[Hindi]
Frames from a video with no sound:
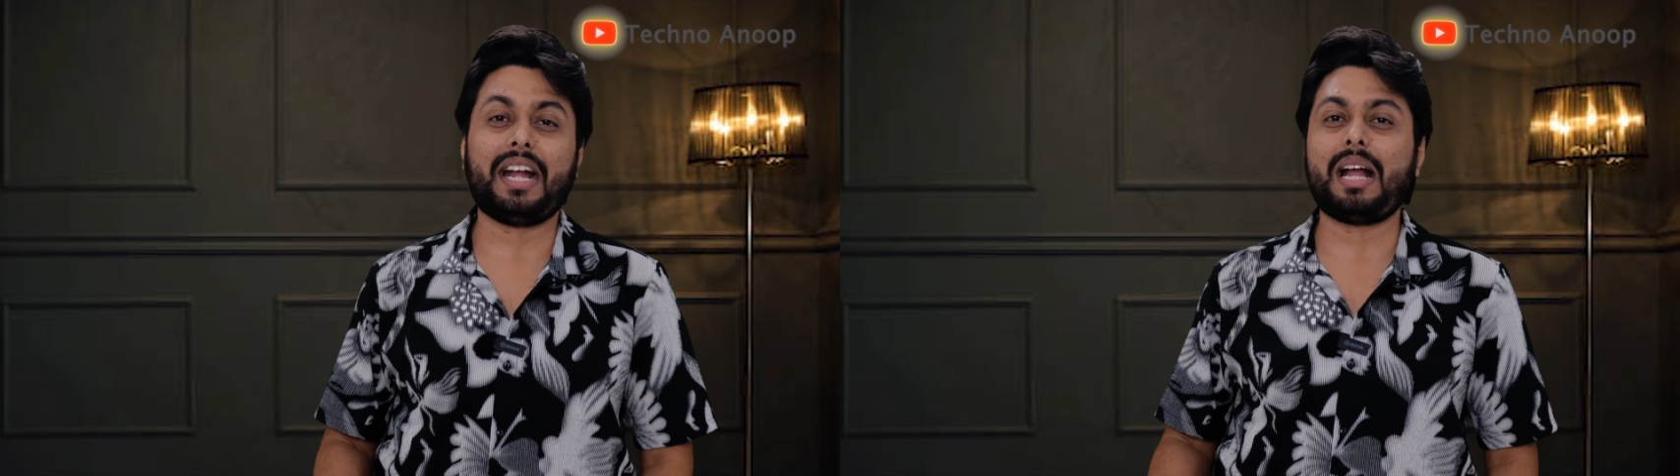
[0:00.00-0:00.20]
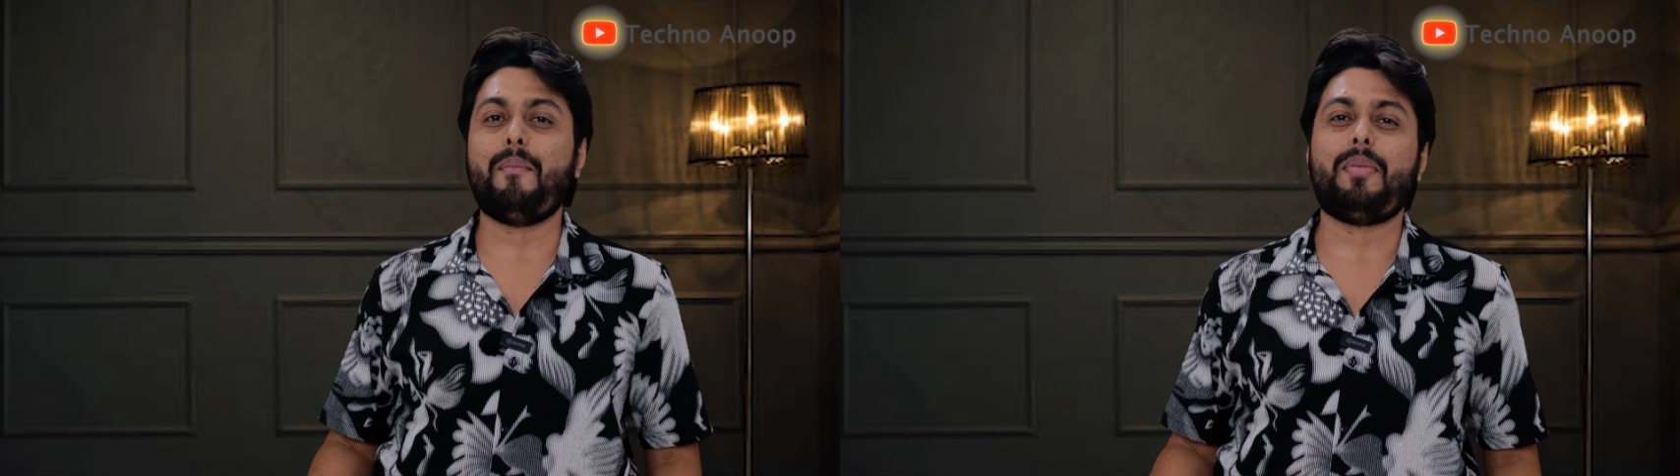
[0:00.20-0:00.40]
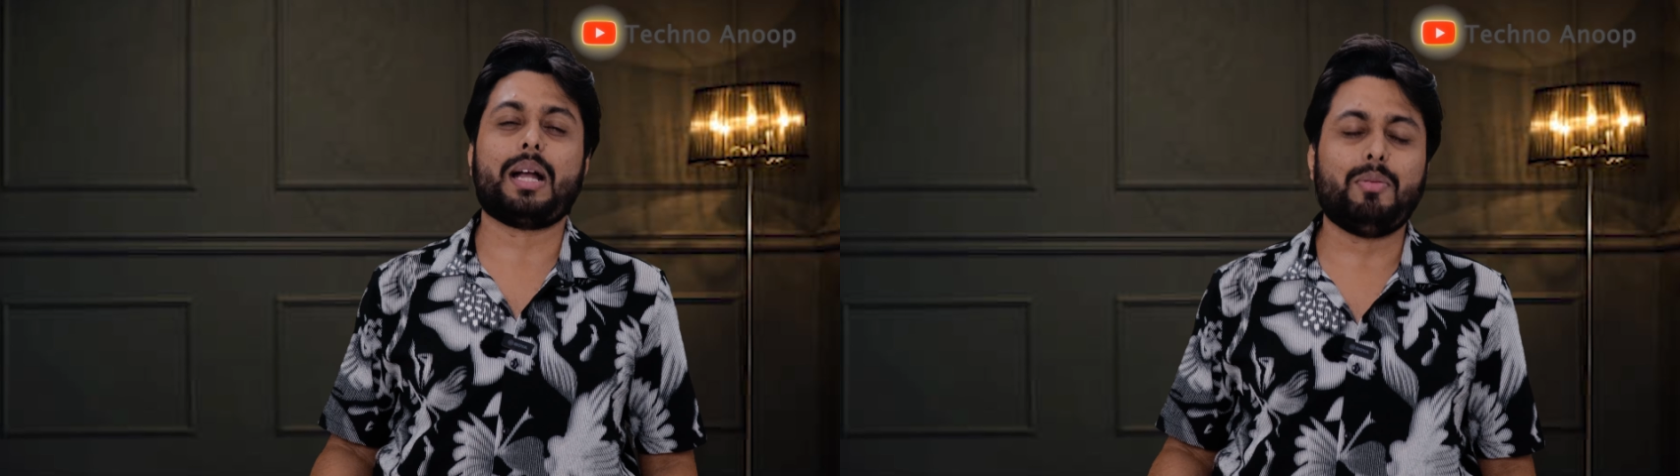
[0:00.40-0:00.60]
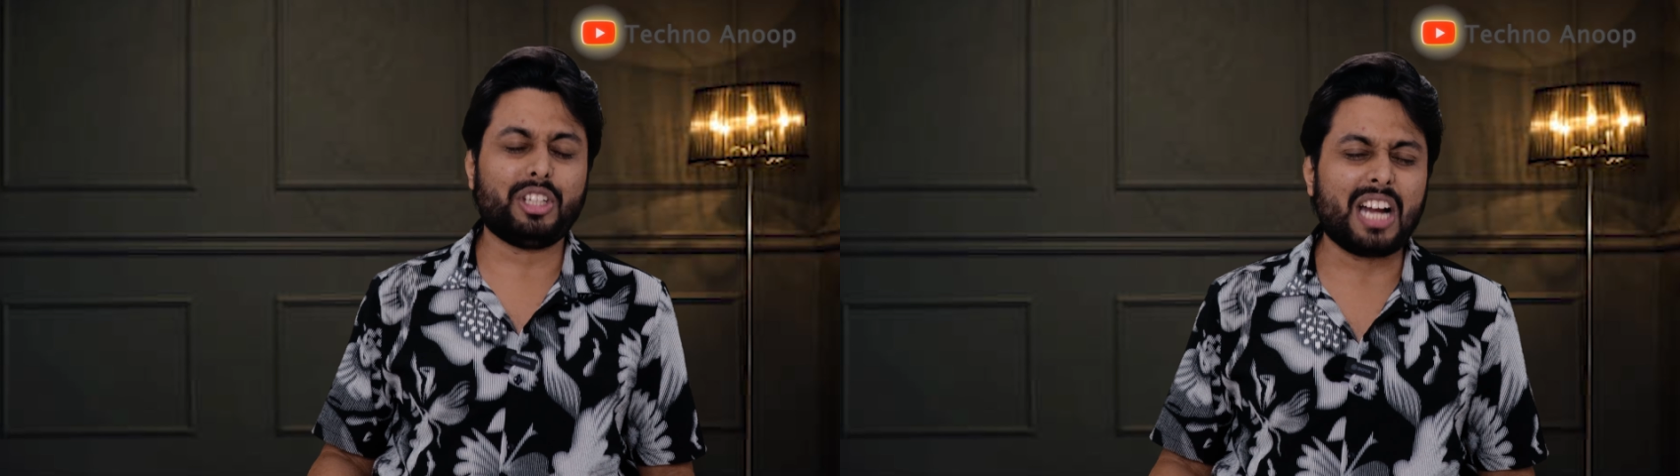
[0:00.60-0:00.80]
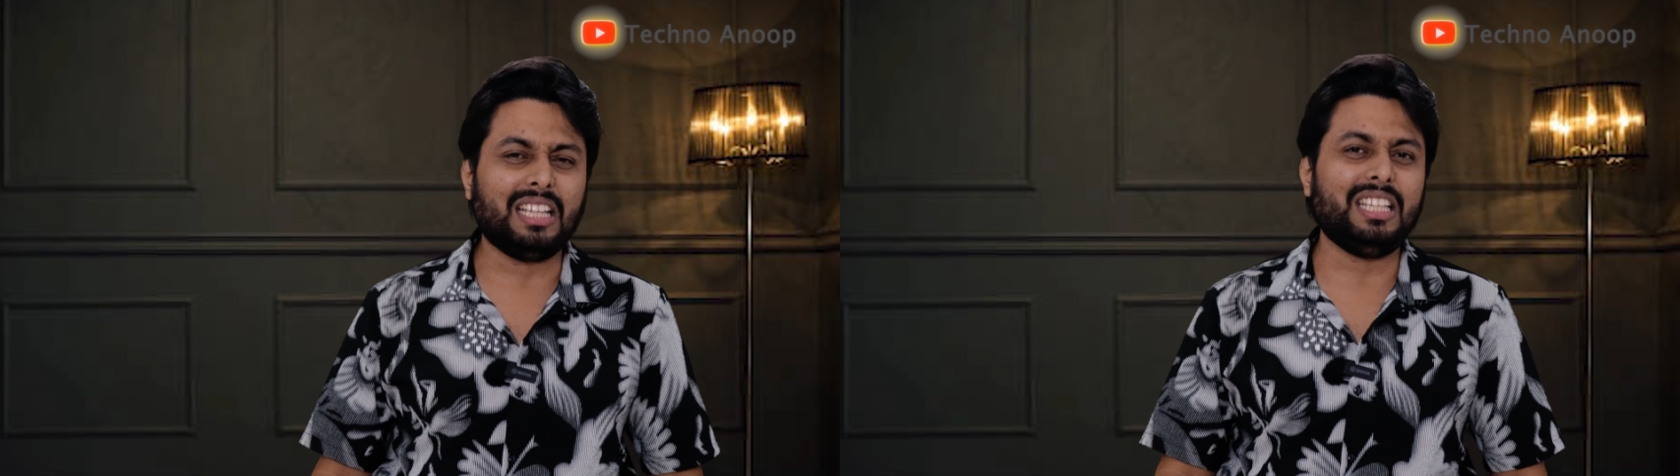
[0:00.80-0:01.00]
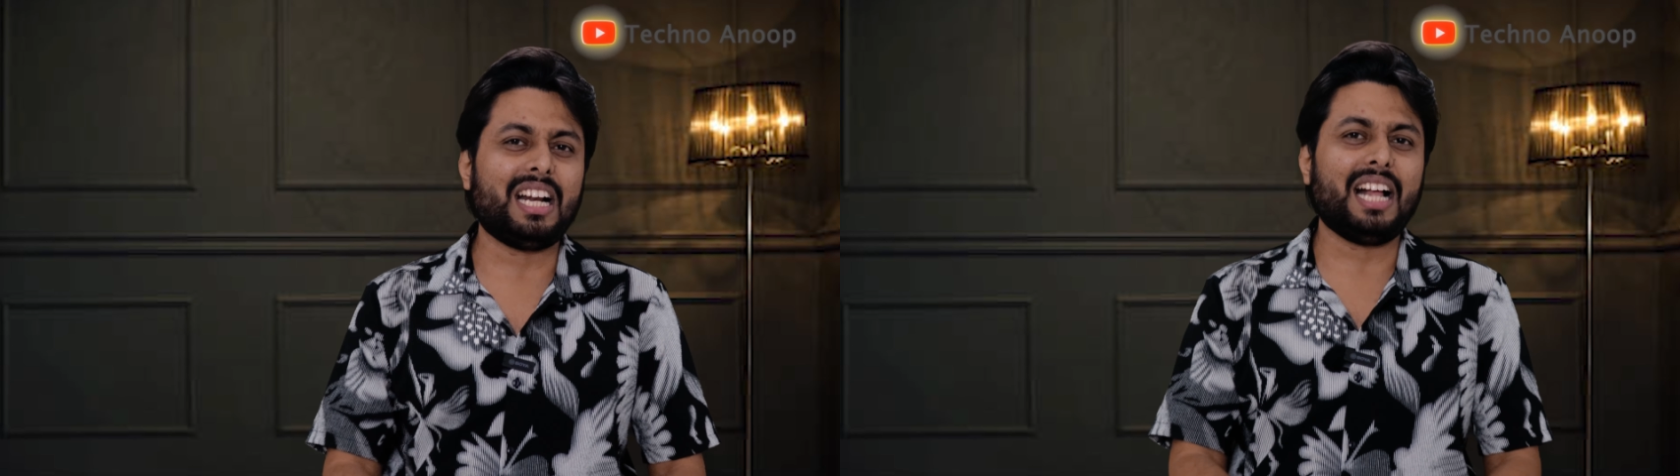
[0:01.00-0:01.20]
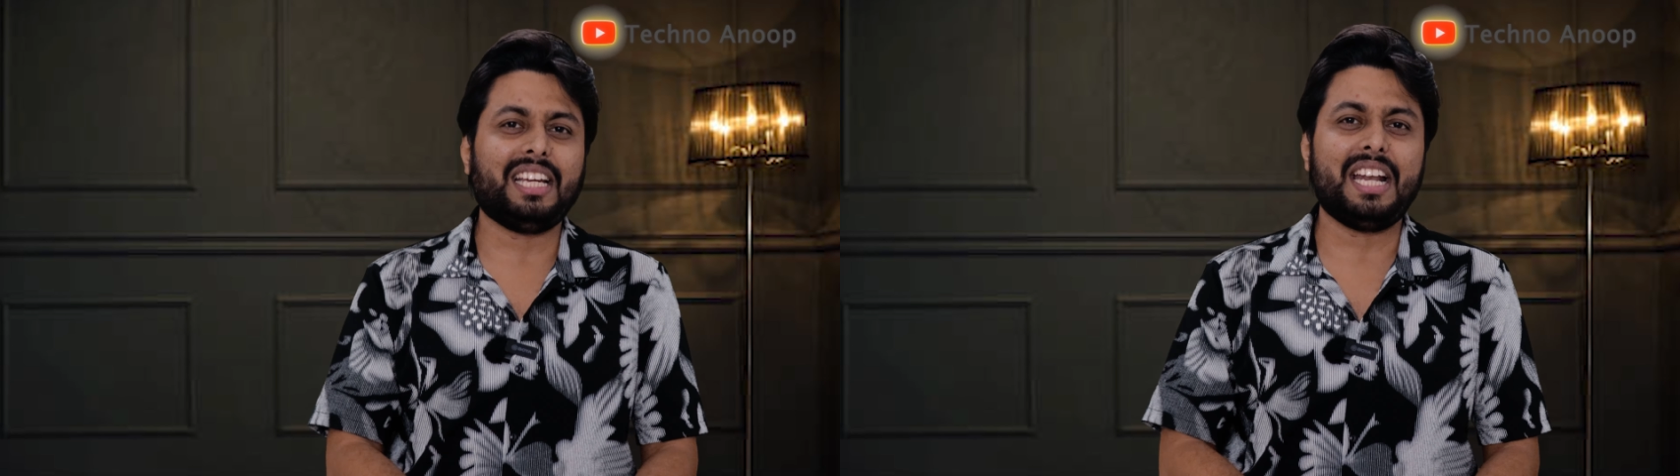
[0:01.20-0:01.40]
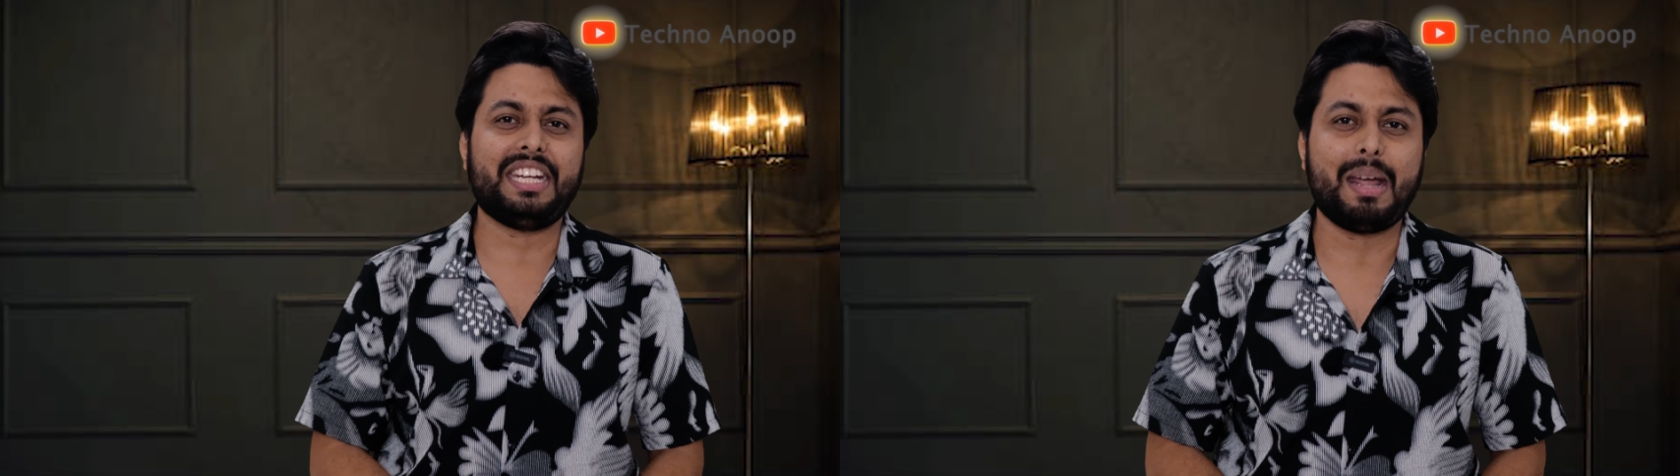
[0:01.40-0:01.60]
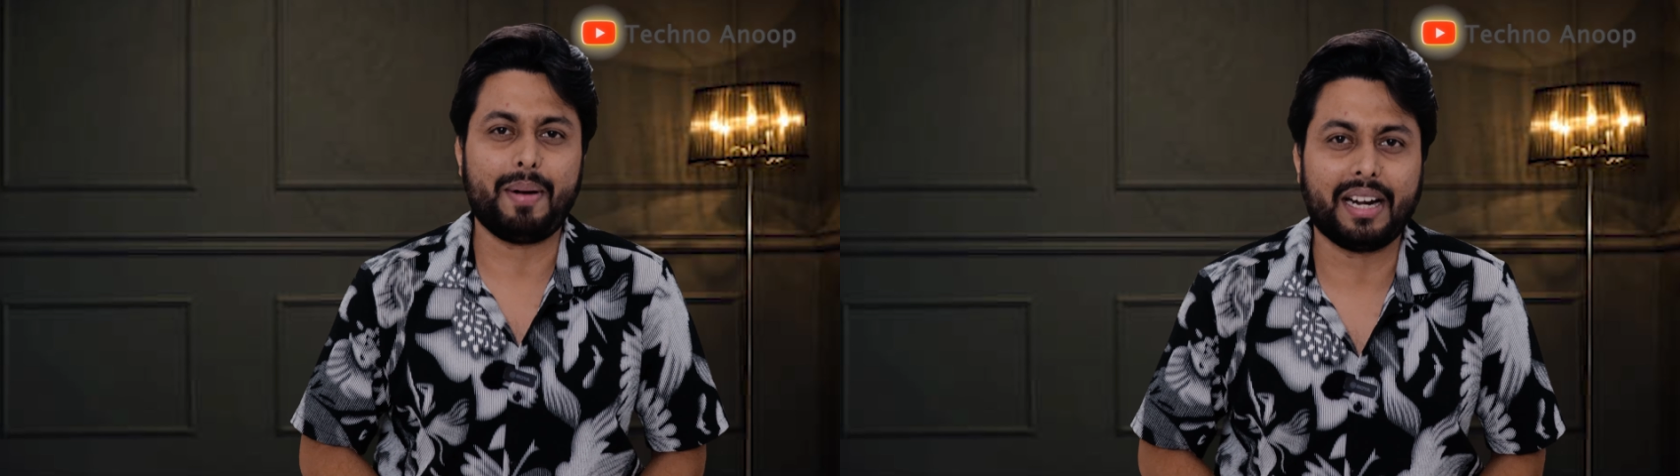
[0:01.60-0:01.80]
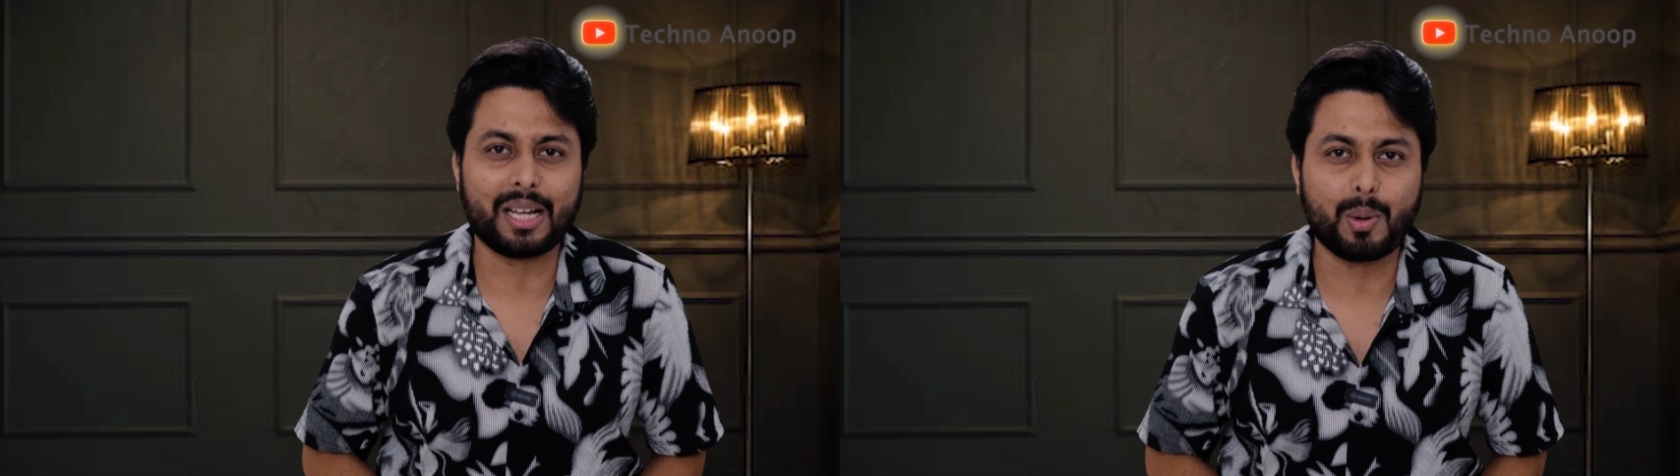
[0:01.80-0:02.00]
बैकअप बैकअप शानदार आगे देगा
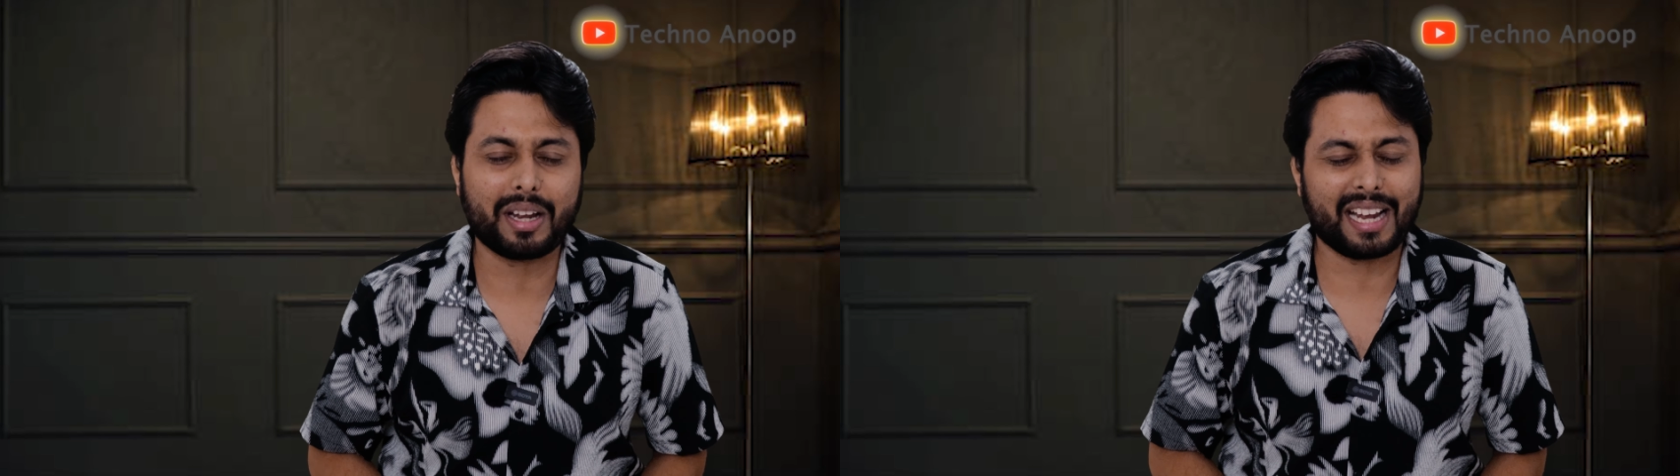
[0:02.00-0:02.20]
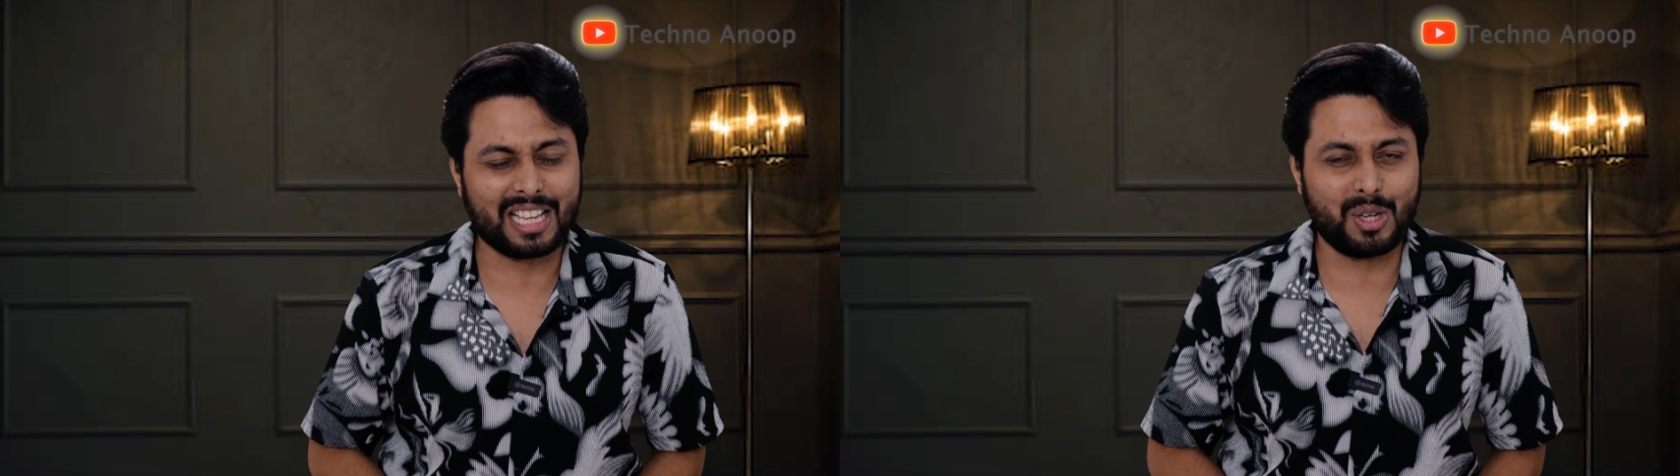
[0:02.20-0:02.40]
डेफिनेट करता है